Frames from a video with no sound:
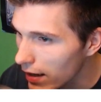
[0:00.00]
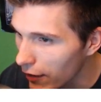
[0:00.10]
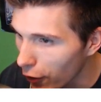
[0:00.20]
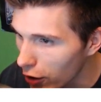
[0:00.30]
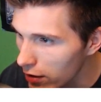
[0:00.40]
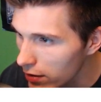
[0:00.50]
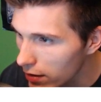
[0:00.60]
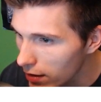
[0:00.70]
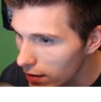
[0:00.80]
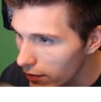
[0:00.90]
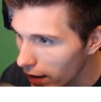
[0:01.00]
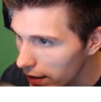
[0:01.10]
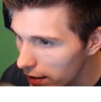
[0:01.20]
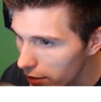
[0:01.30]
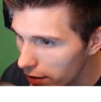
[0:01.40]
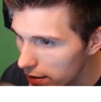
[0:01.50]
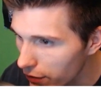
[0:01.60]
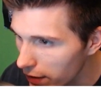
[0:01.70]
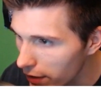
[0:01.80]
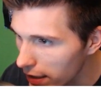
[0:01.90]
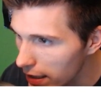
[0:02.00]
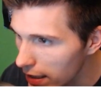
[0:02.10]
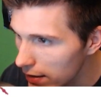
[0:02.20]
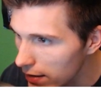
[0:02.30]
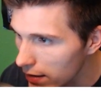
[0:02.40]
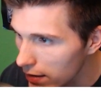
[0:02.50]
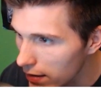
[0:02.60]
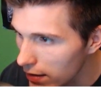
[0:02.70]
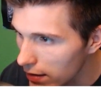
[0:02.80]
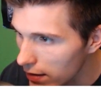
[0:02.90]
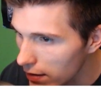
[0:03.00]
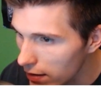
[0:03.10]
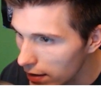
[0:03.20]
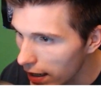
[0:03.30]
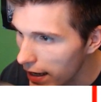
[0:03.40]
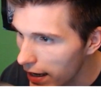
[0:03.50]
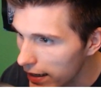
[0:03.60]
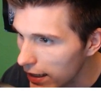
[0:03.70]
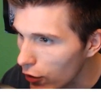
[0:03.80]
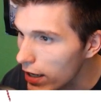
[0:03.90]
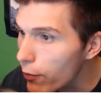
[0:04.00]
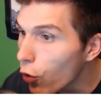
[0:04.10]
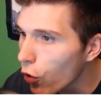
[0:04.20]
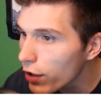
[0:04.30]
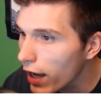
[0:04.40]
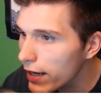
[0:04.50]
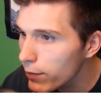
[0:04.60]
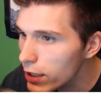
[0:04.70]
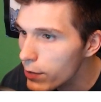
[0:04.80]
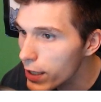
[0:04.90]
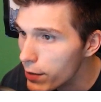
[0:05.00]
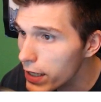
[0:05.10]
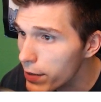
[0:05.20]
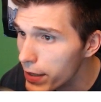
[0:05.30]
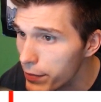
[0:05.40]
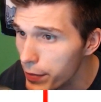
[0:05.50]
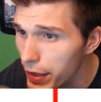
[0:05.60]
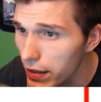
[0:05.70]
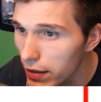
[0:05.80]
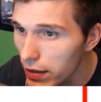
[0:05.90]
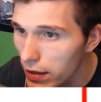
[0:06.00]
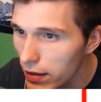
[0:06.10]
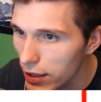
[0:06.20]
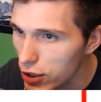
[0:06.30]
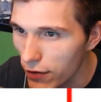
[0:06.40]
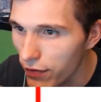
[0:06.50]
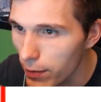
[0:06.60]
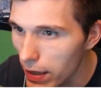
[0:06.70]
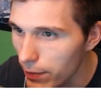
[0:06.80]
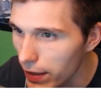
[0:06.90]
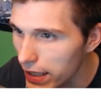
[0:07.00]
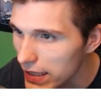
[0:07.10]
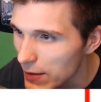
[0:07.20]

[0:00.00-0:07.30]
Jawohl. Warte, und jetzt fliegen wir hier. Äh, genau. Oh, nein. Mine, Mine, Mine, Mine, Mine. Das schaffen wir im Leben nicht.